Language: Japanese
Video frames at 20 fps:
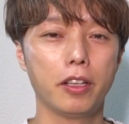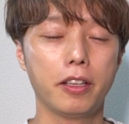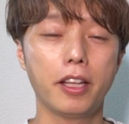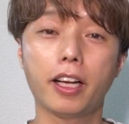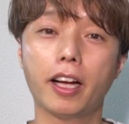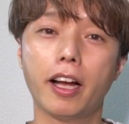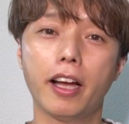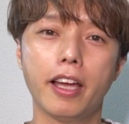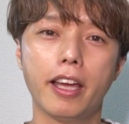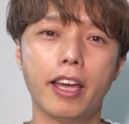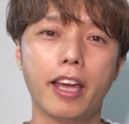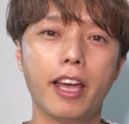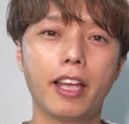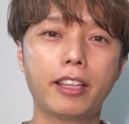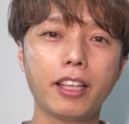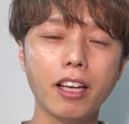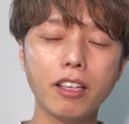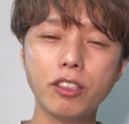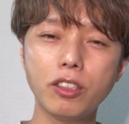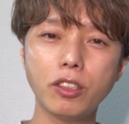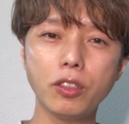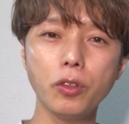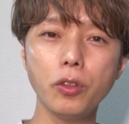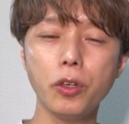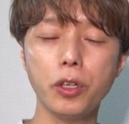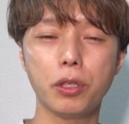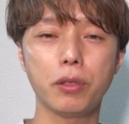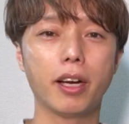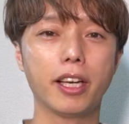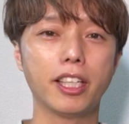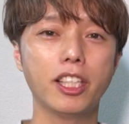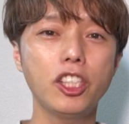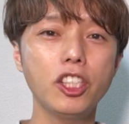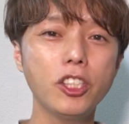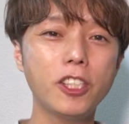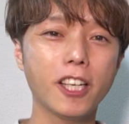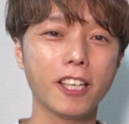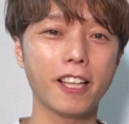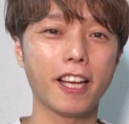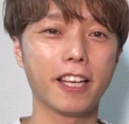なんか、下手くそよりはいい
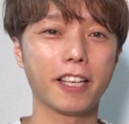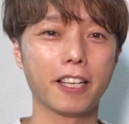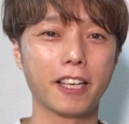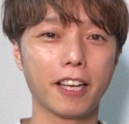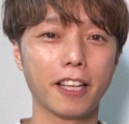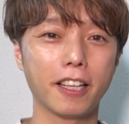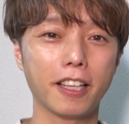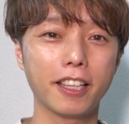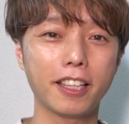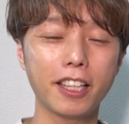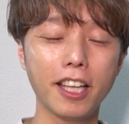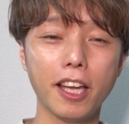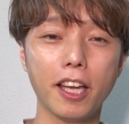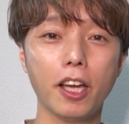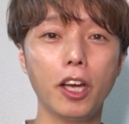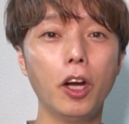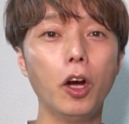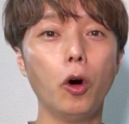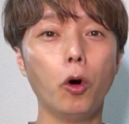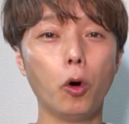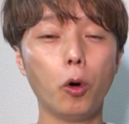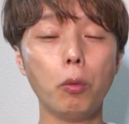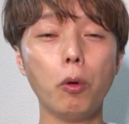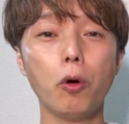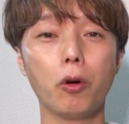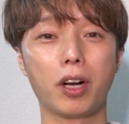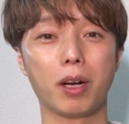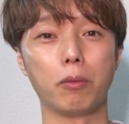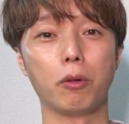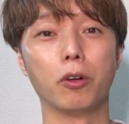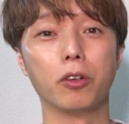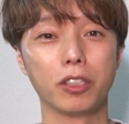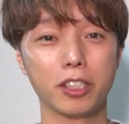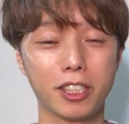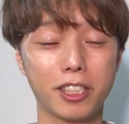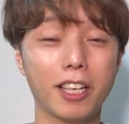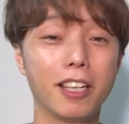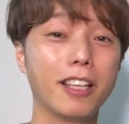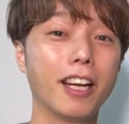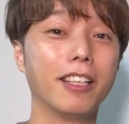んじゃないかって思うかも
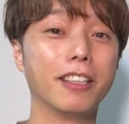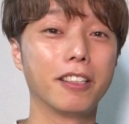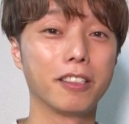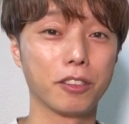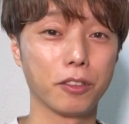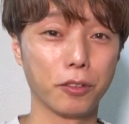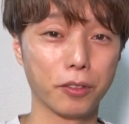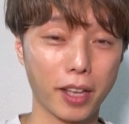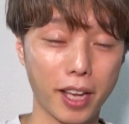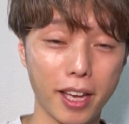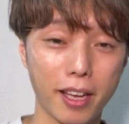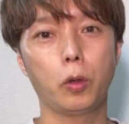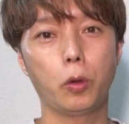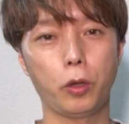しれないですよね。